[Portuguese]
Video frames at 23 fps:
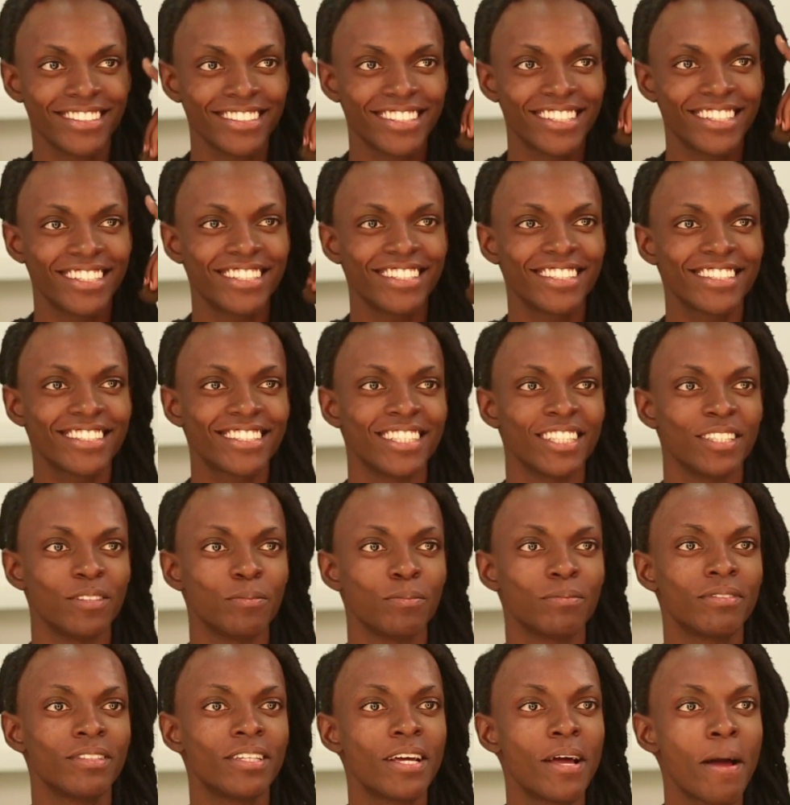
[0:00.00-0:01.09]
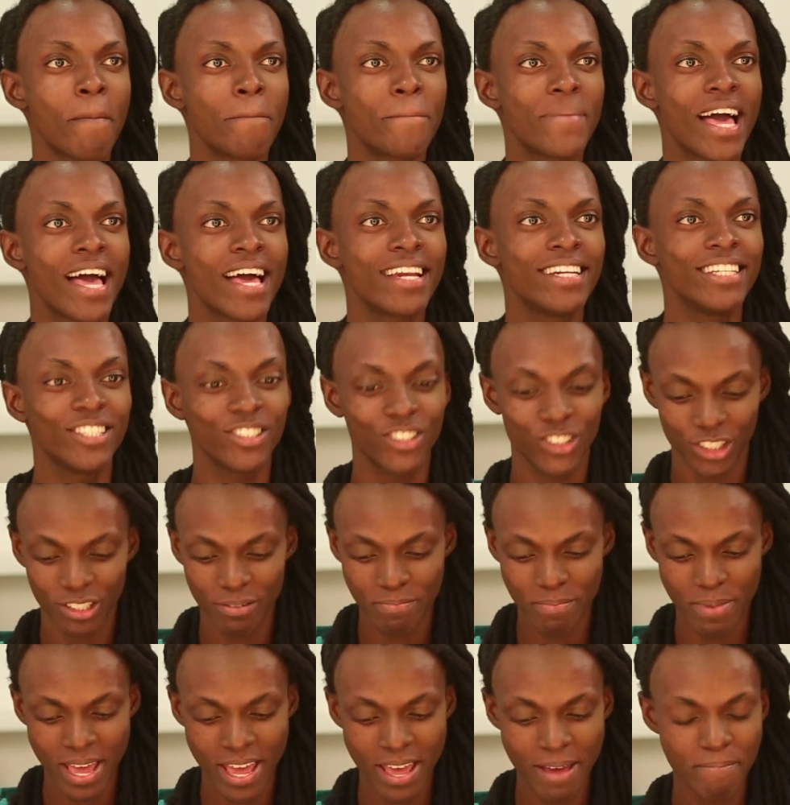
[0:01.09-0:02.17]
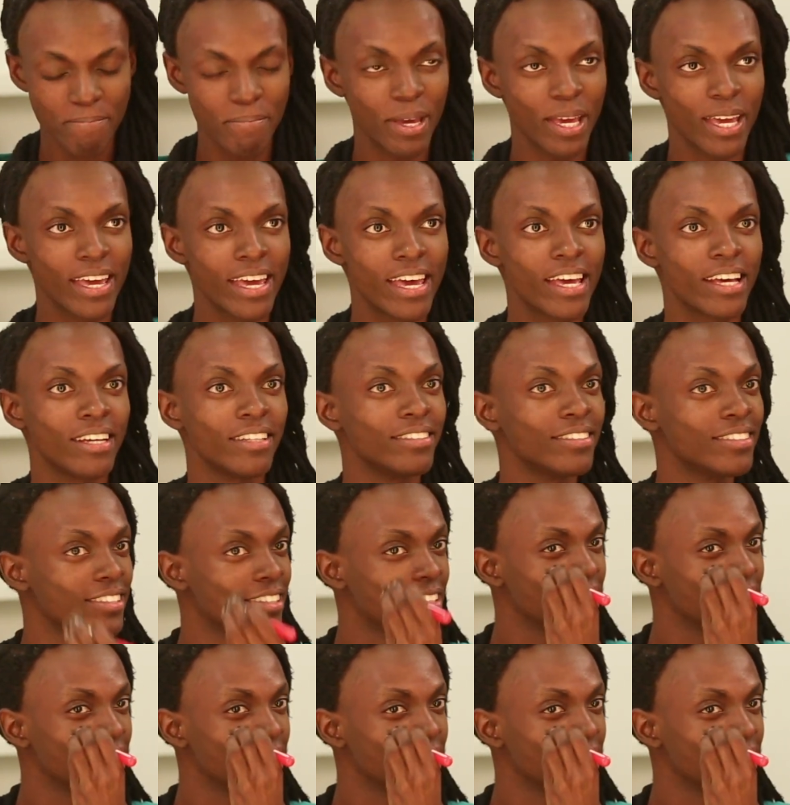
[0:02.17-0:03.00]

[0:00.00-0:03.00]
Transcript: querida, pele de bebê.